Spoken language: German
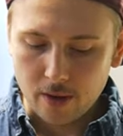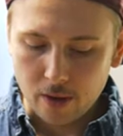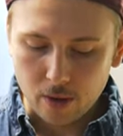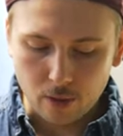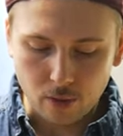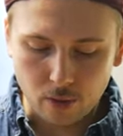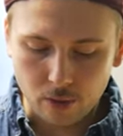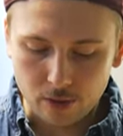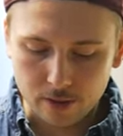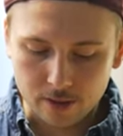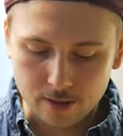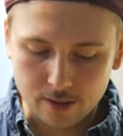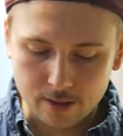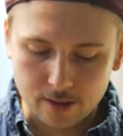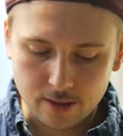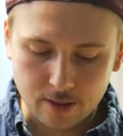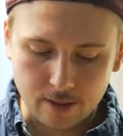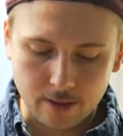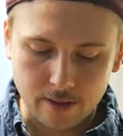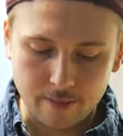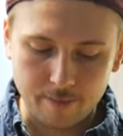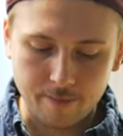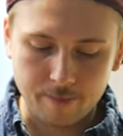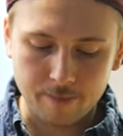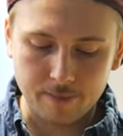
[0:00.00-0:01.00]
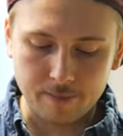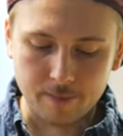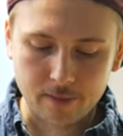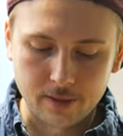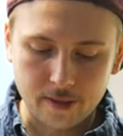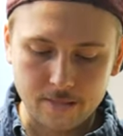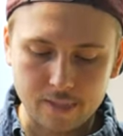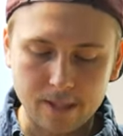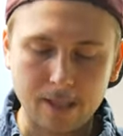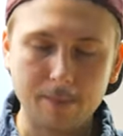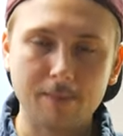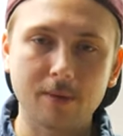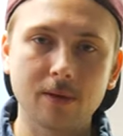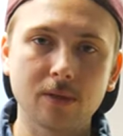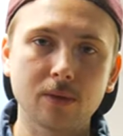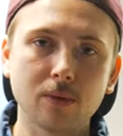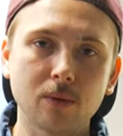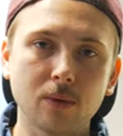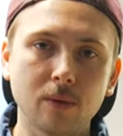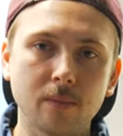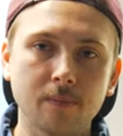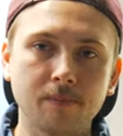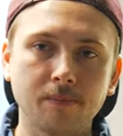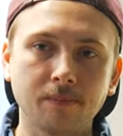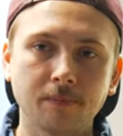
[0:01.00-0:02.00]
Und ähm, ich sag mal
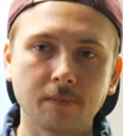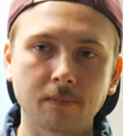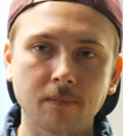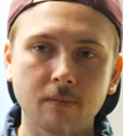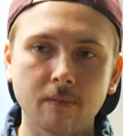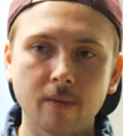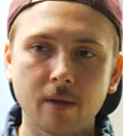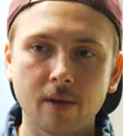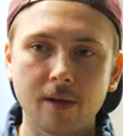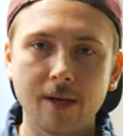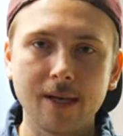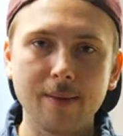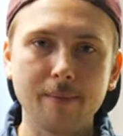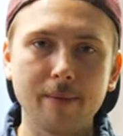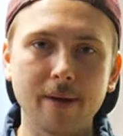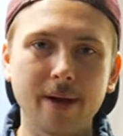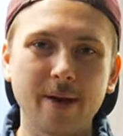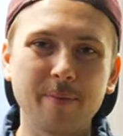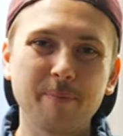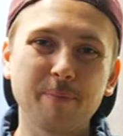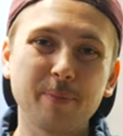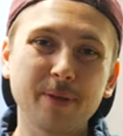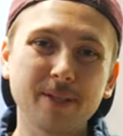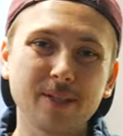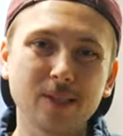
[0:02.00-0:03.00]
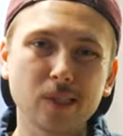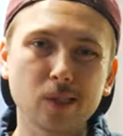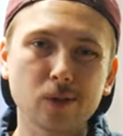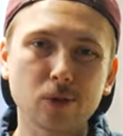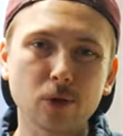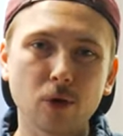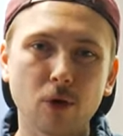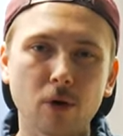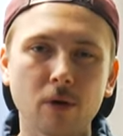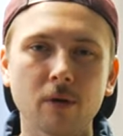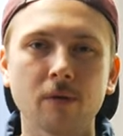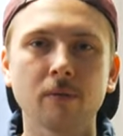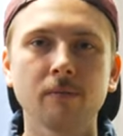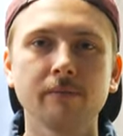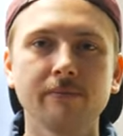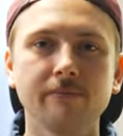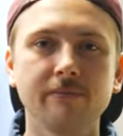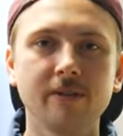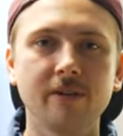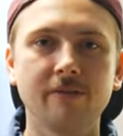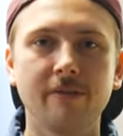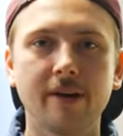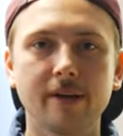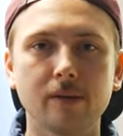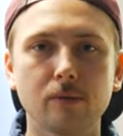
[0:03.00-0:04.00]
so, lieber ein bisschen trocken,
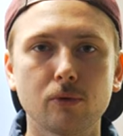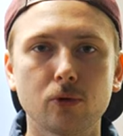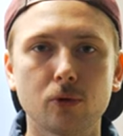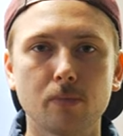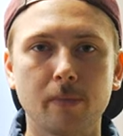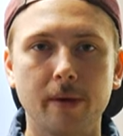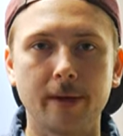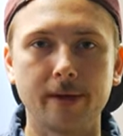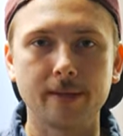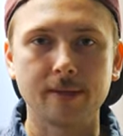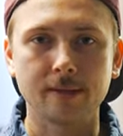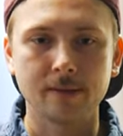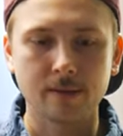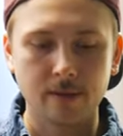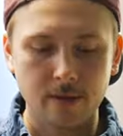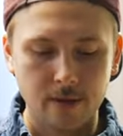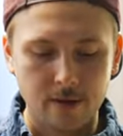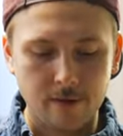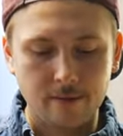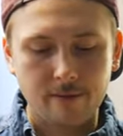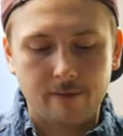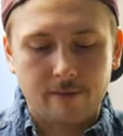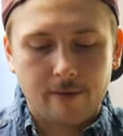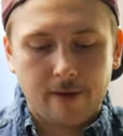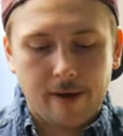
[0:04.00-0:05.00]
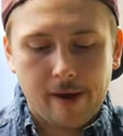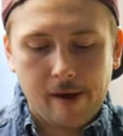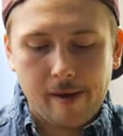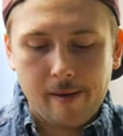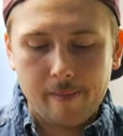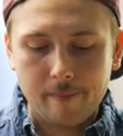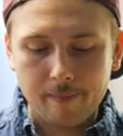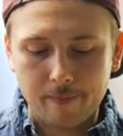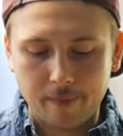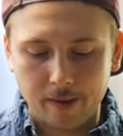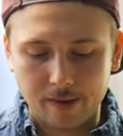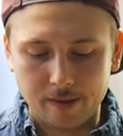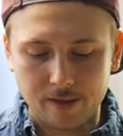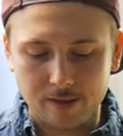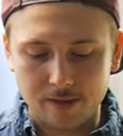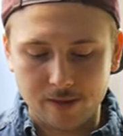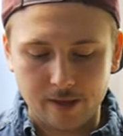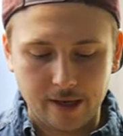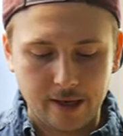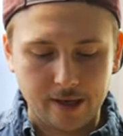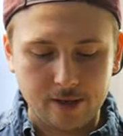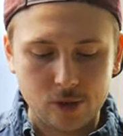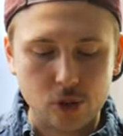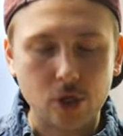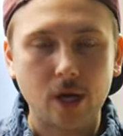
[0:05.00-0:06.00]
wie wegzuschmeißen, weil das ist
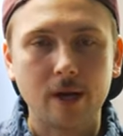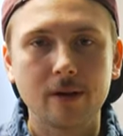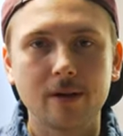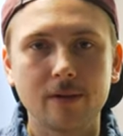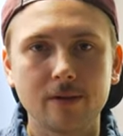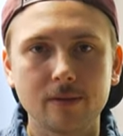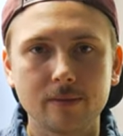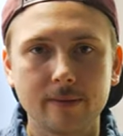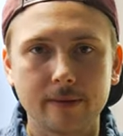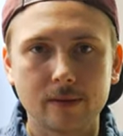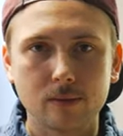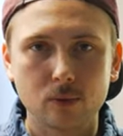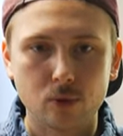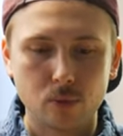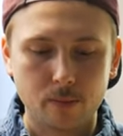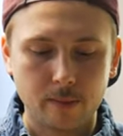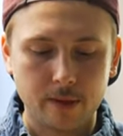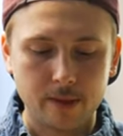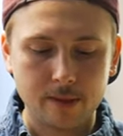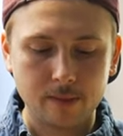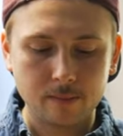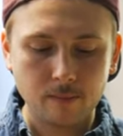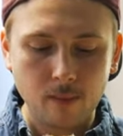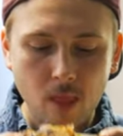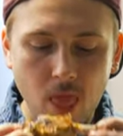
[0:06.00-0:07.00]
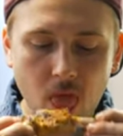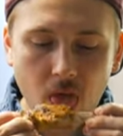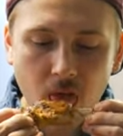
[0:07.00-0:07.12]
echt schade, das wegzuschmeißen.